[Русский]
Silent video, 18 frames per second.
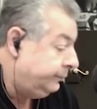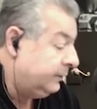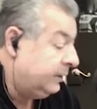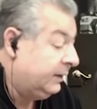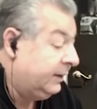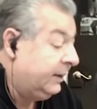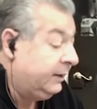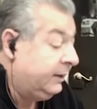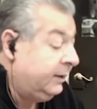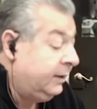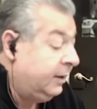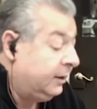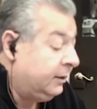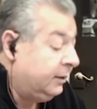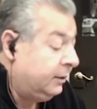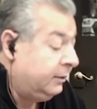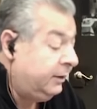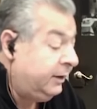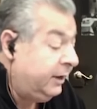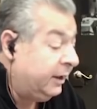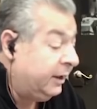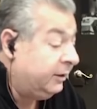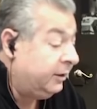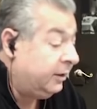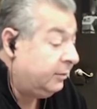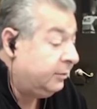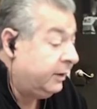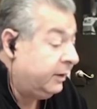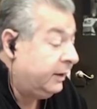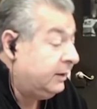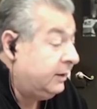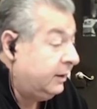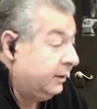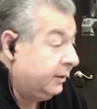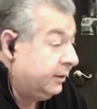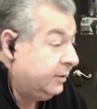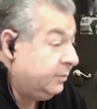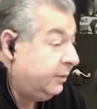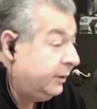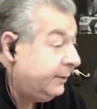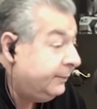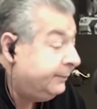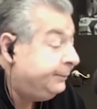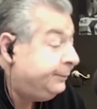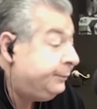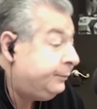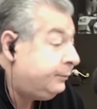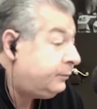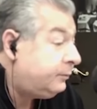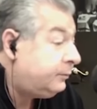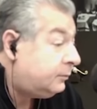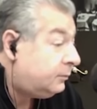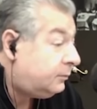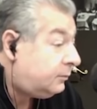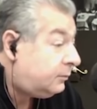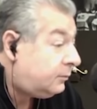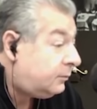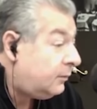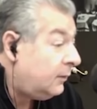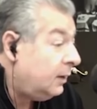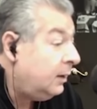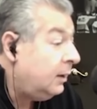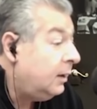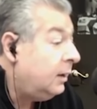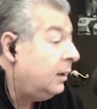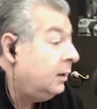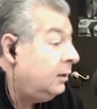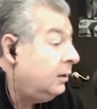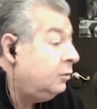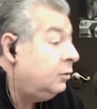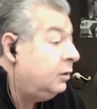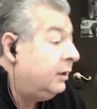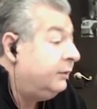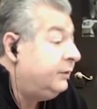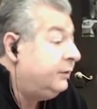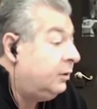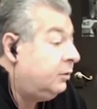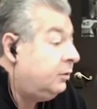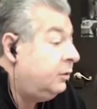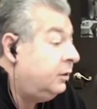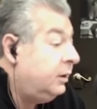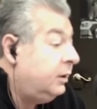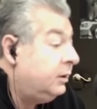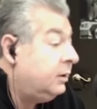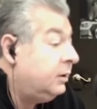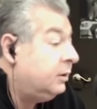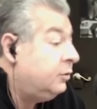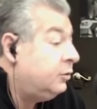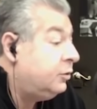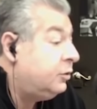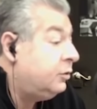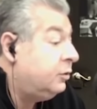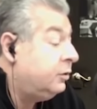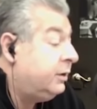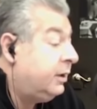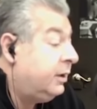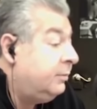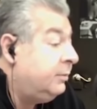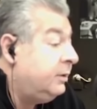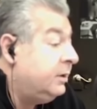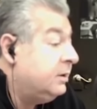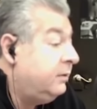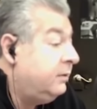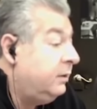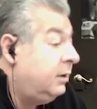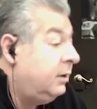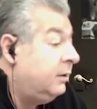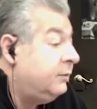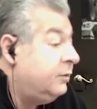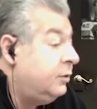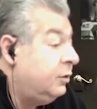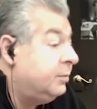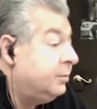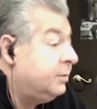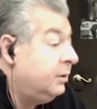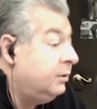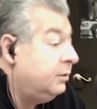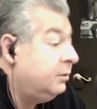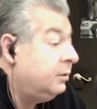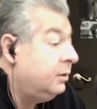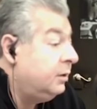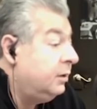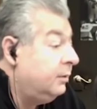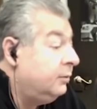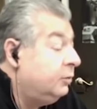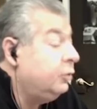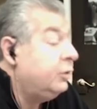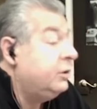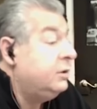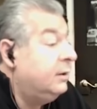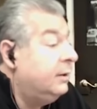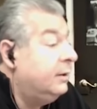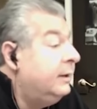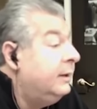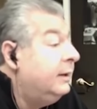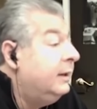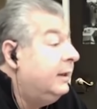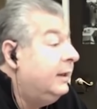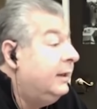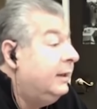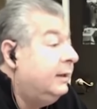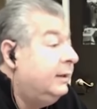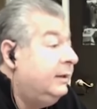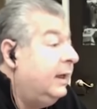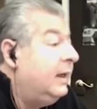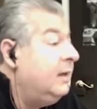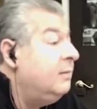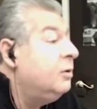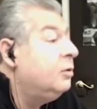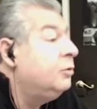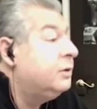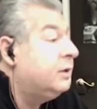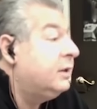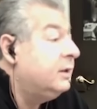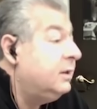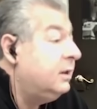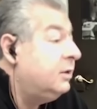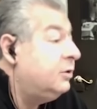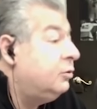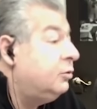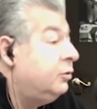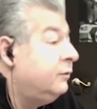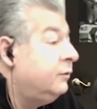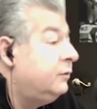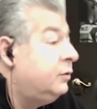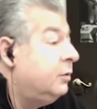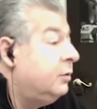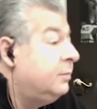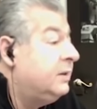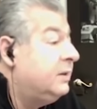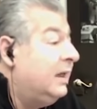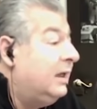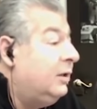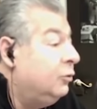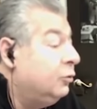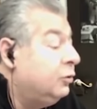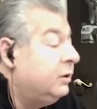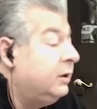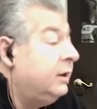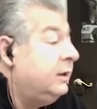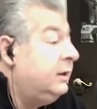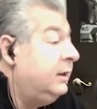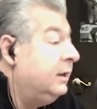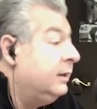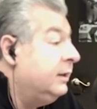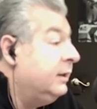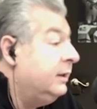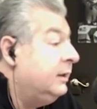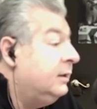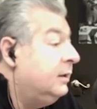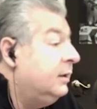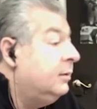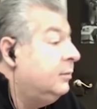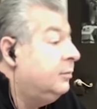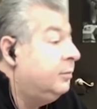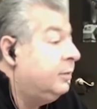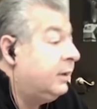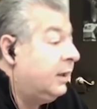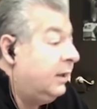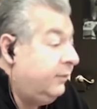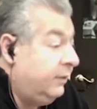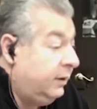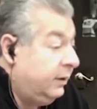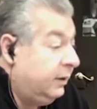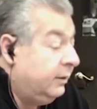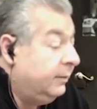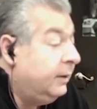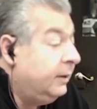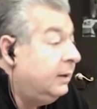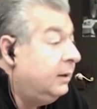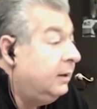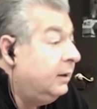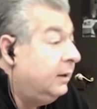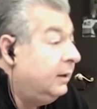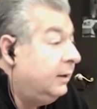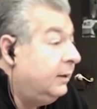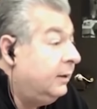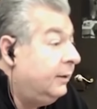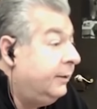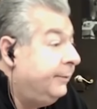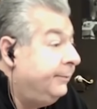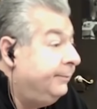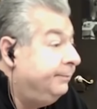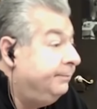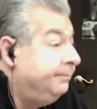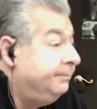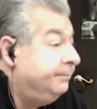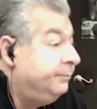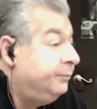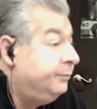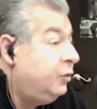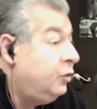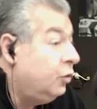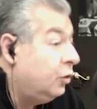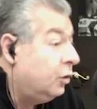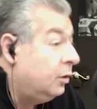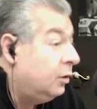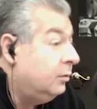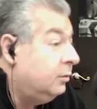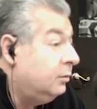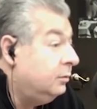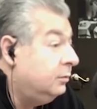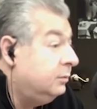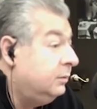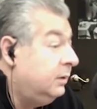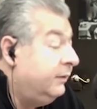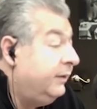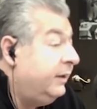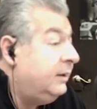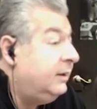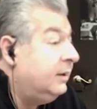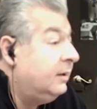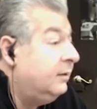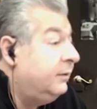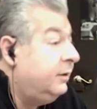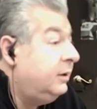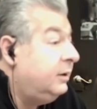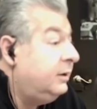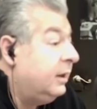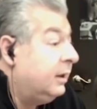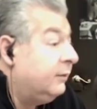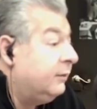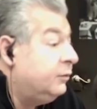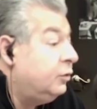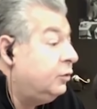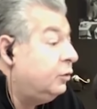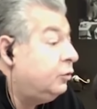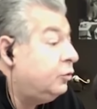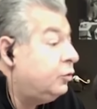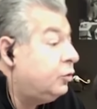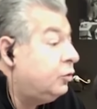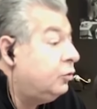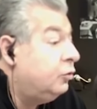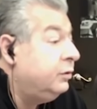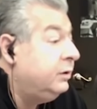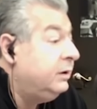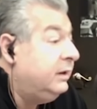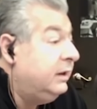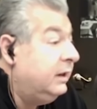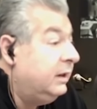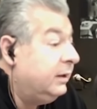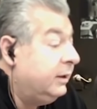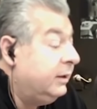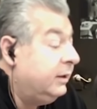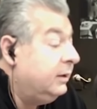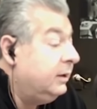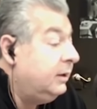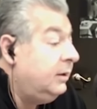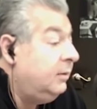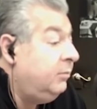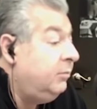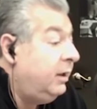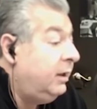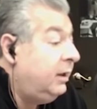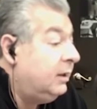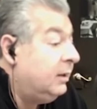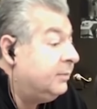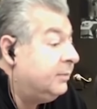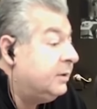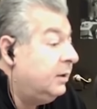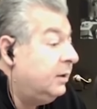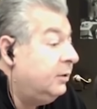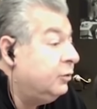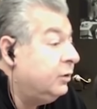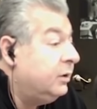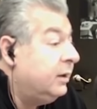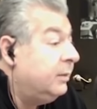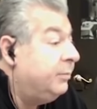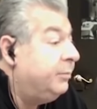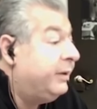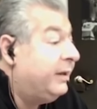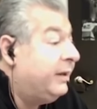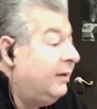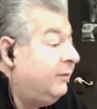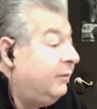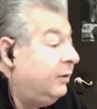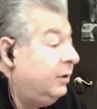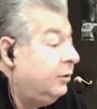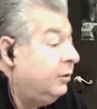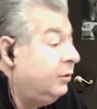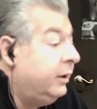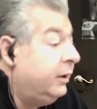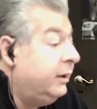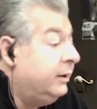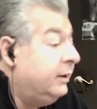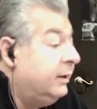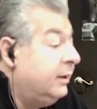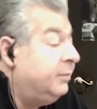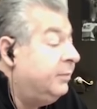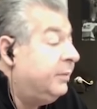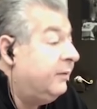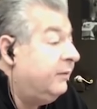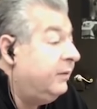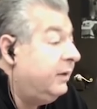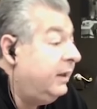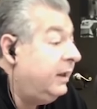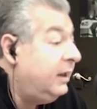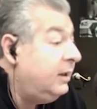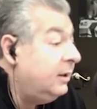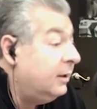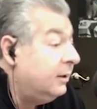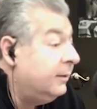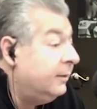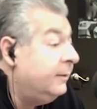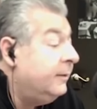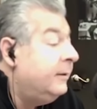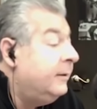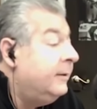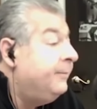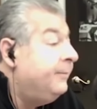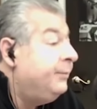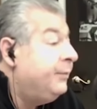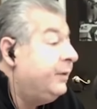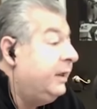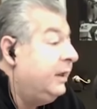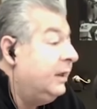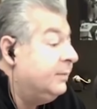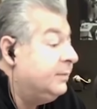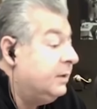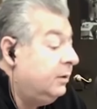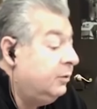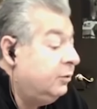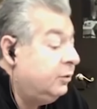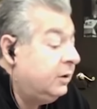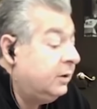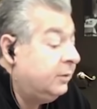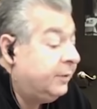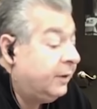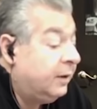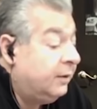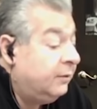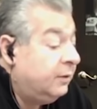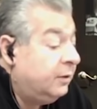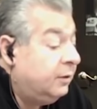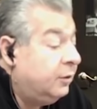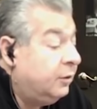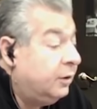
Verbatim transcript: как некоторым хотелось бы. Ну, а второе, это то, что Трамп действительно все абсолютно... То есть, я не могу сказать, что он все абсолютно делает правильно. А, но давайте говорить так, все то, что он делает, имеет абсолютно правильное направление и абсолютно правильную